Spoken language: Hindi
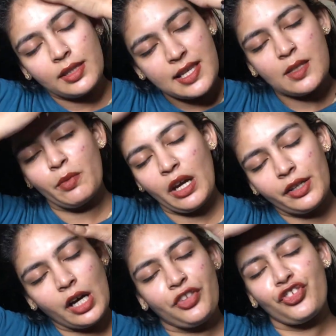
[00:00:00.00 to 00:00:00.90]
दस मिनट
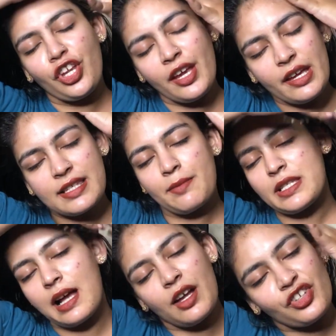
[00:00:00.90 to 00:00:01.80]
अच्छे से
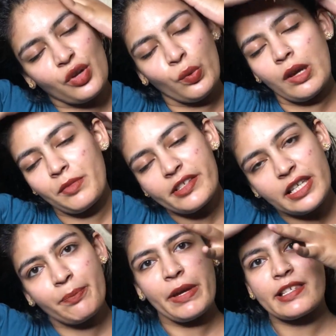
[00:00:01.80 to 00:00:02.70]
मसाज करूंगी अपने
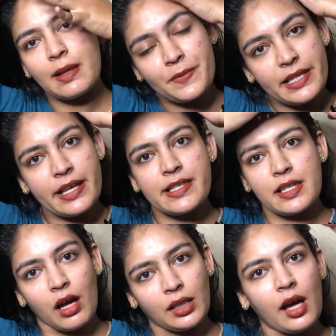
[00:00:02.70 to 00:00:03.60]
सिर पे सबसे
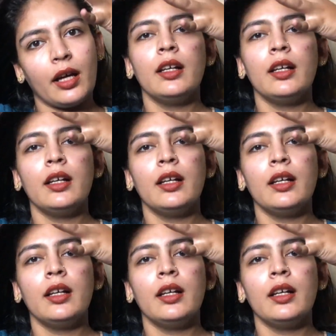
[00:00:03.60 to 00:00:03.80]
ज्यादा